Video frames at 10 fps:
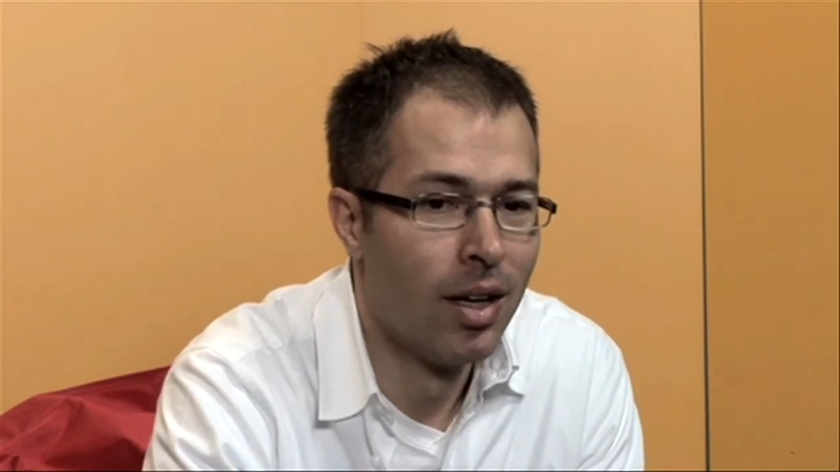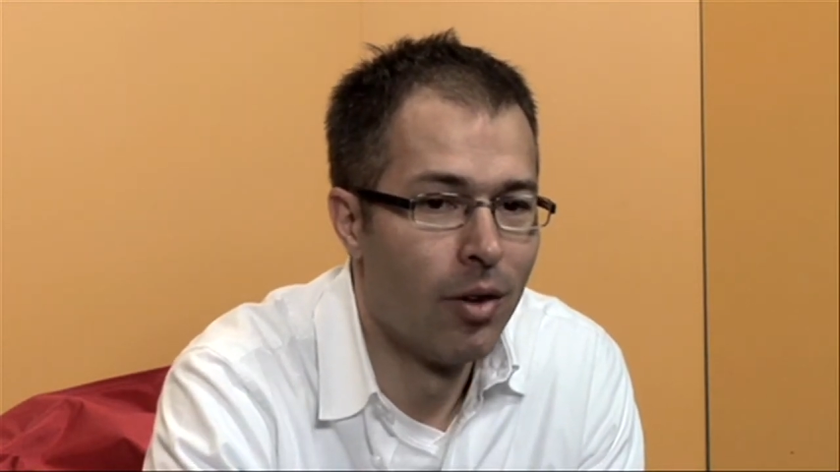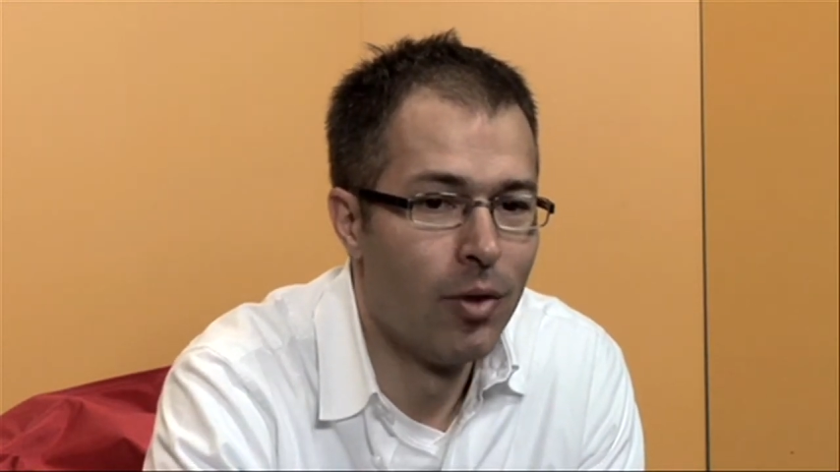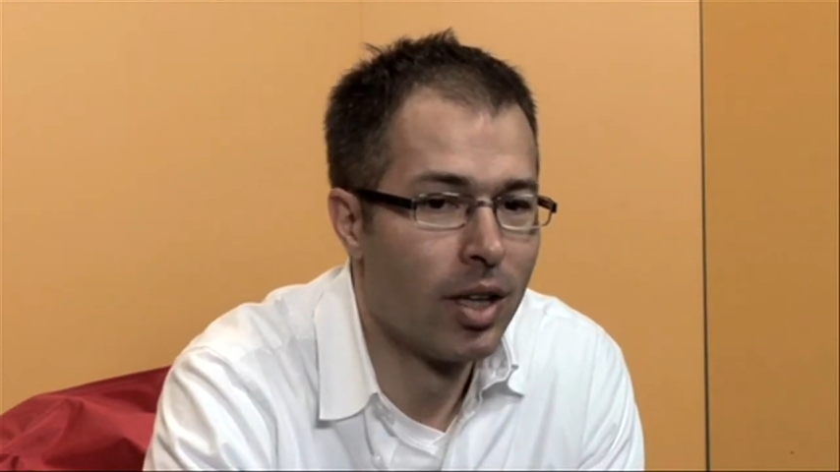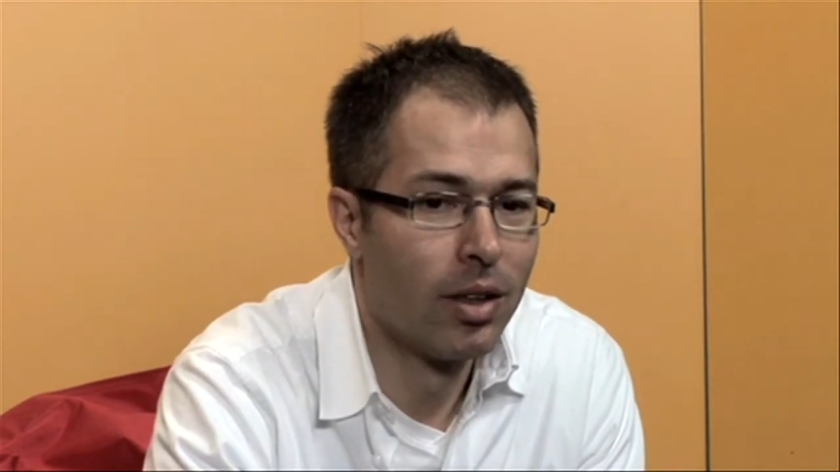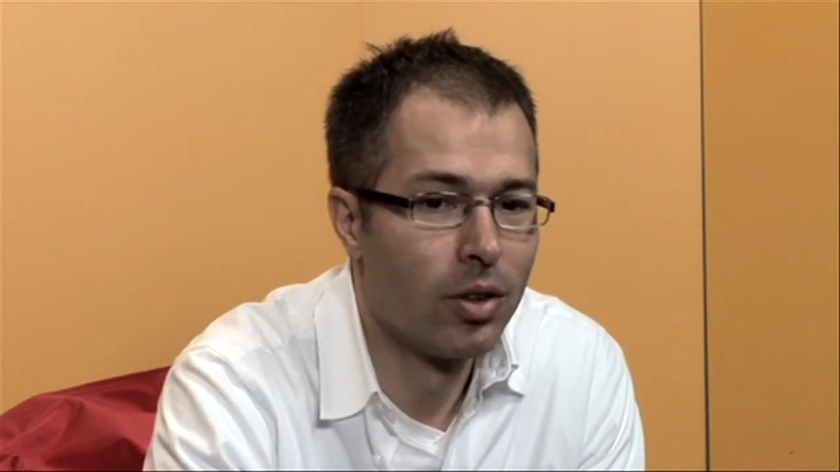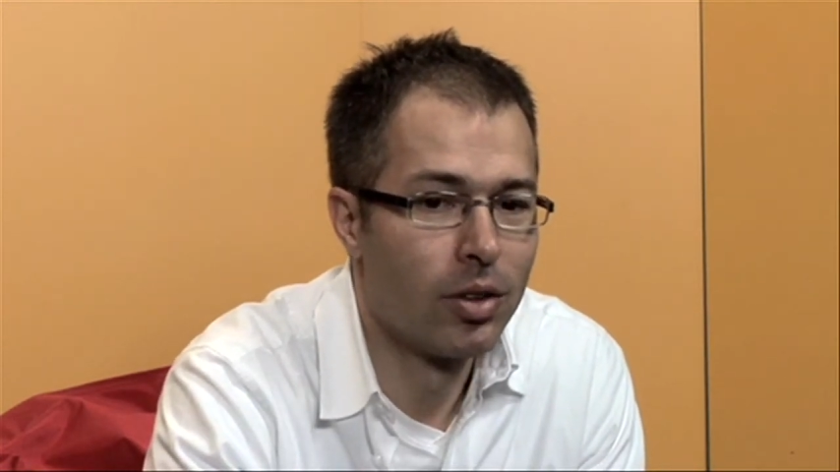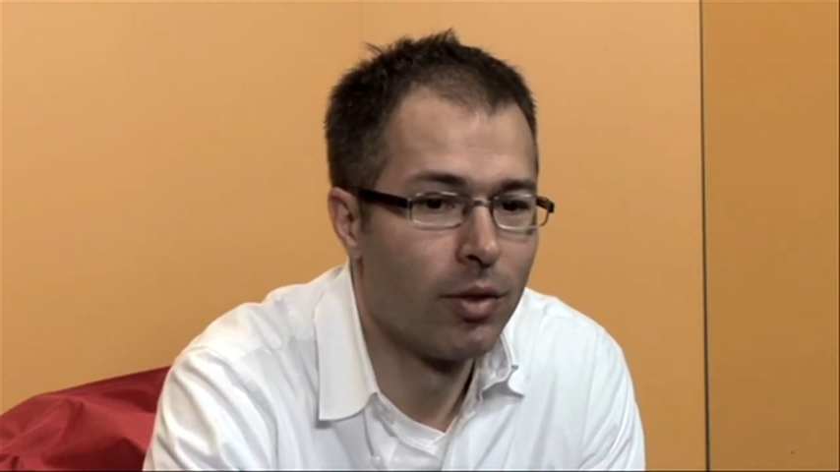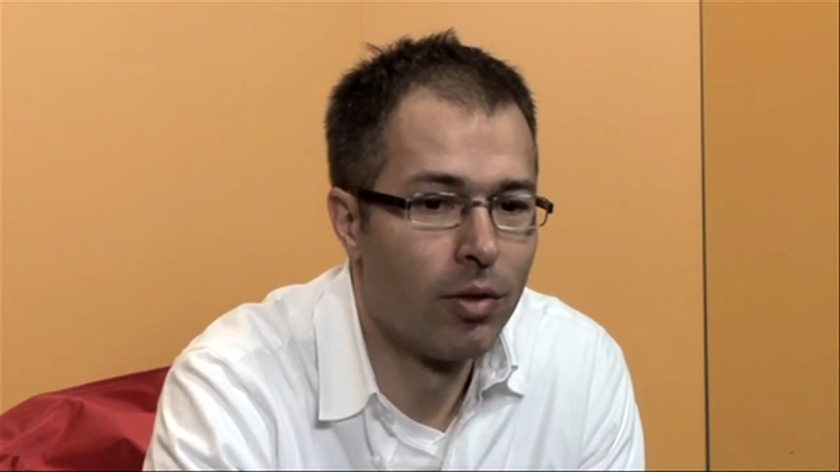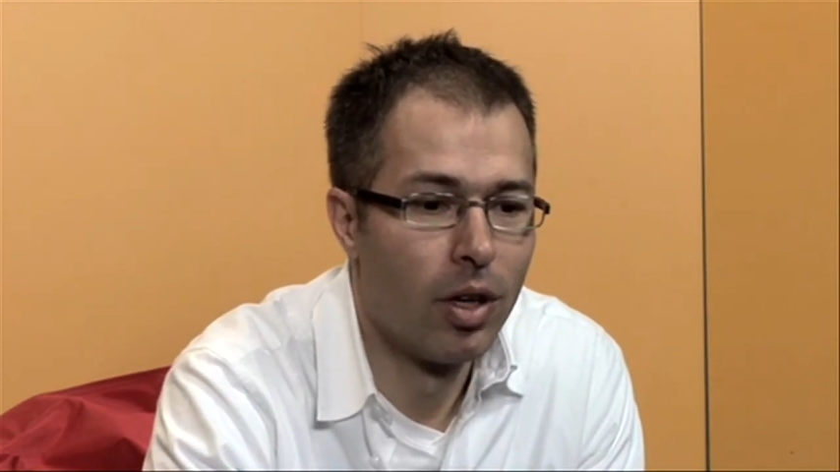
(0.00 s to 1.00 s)
Wir hatten auch
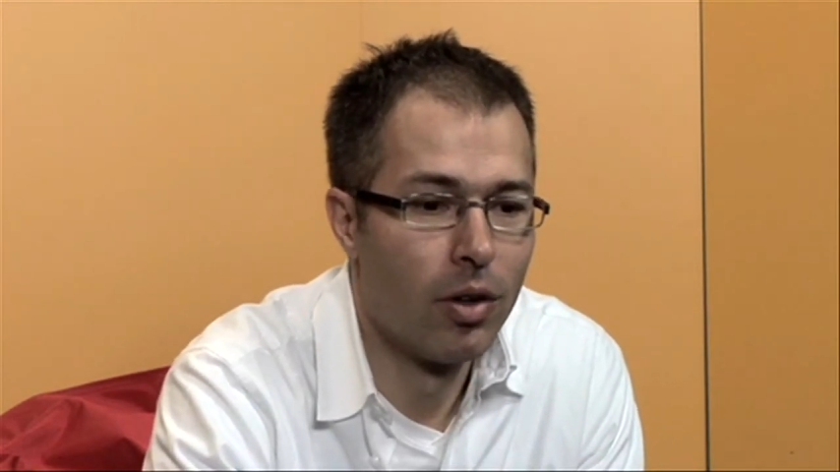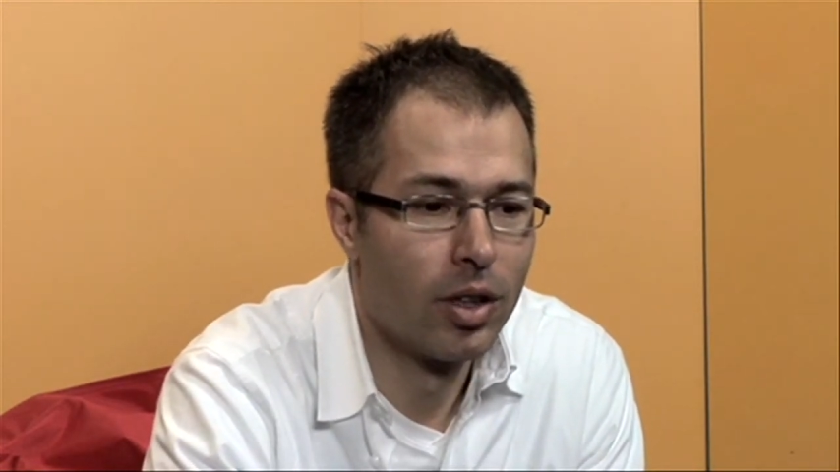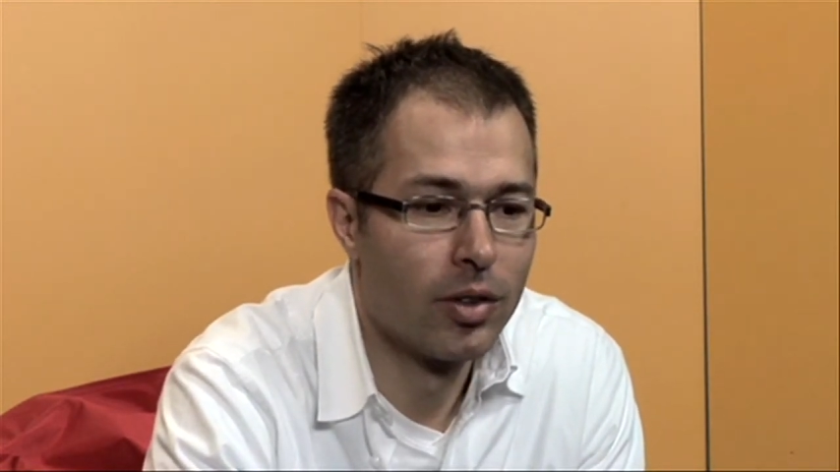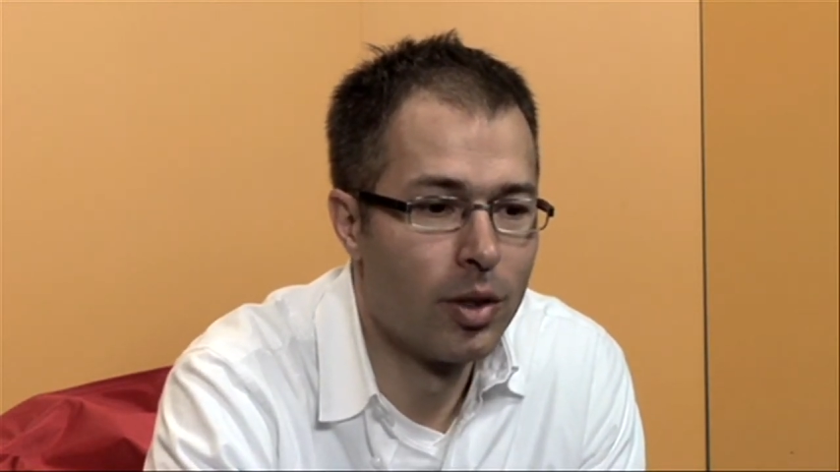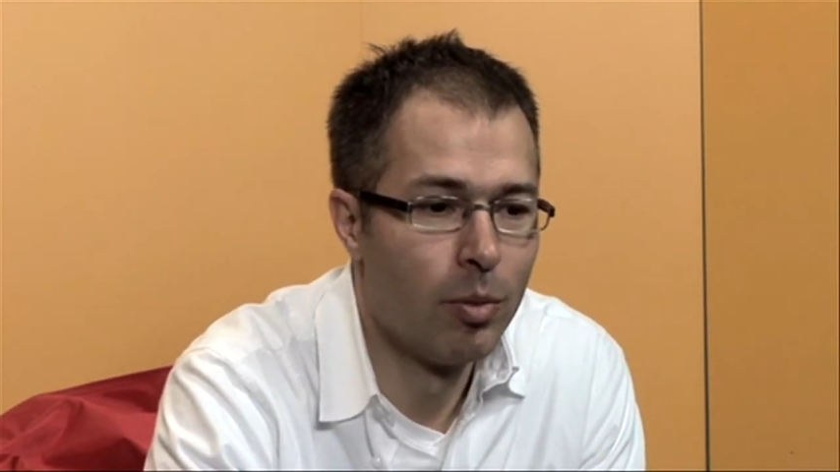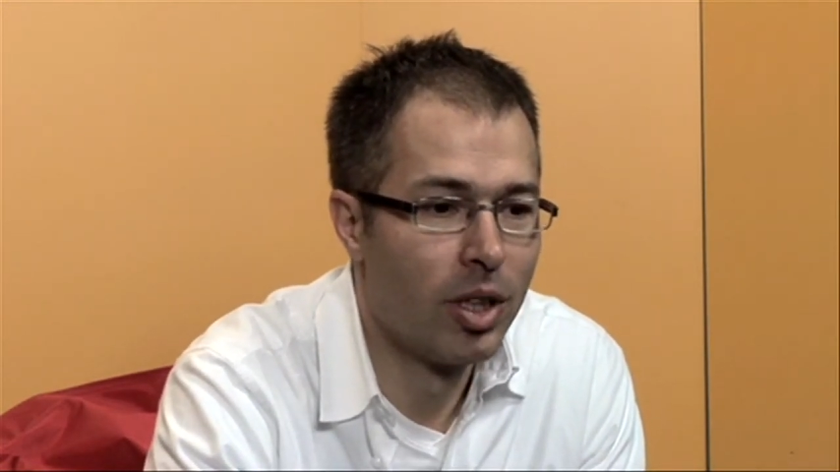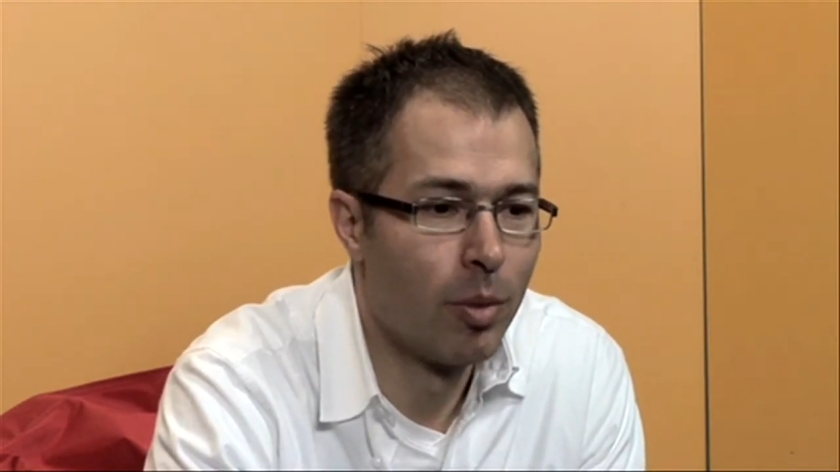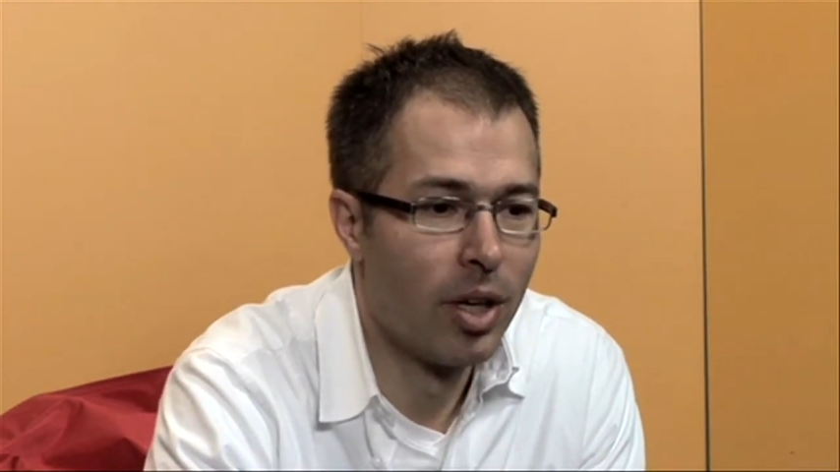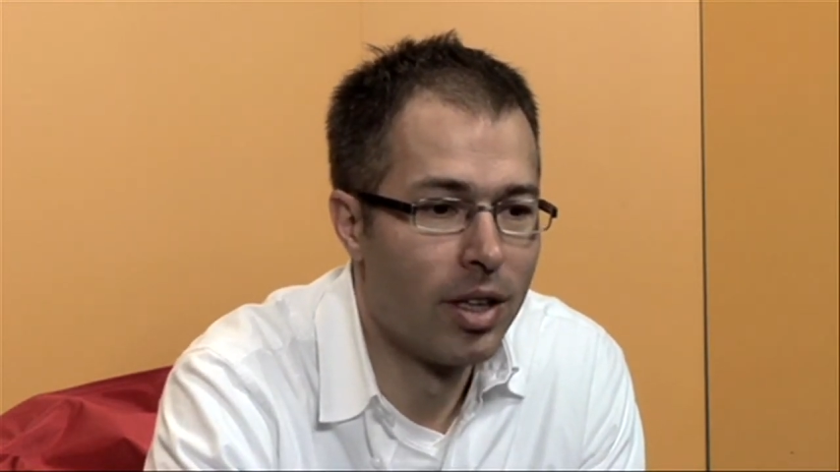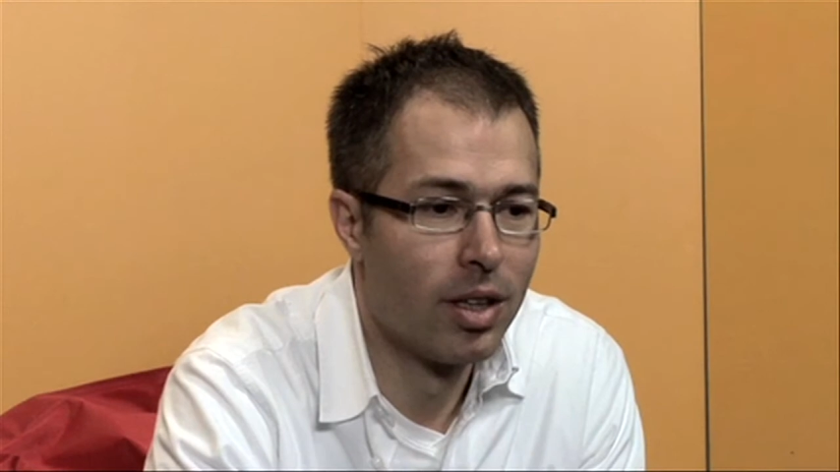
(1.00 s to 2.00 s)
die Erfahrung, dass die
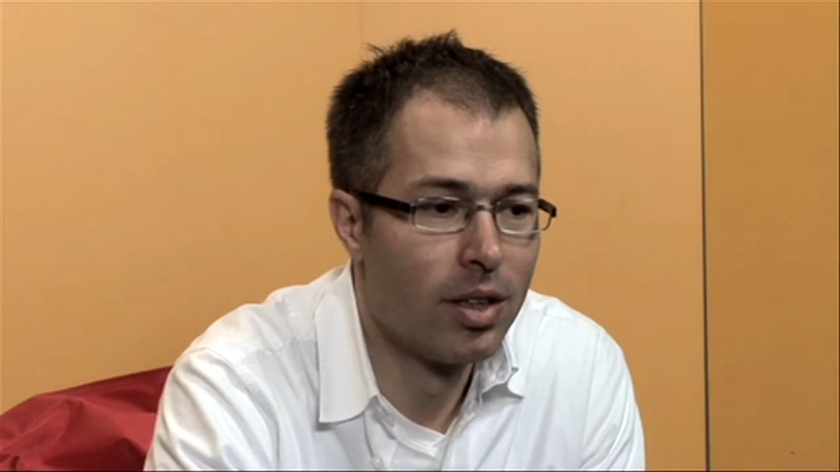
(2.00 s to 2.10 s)
Mitarbeiter,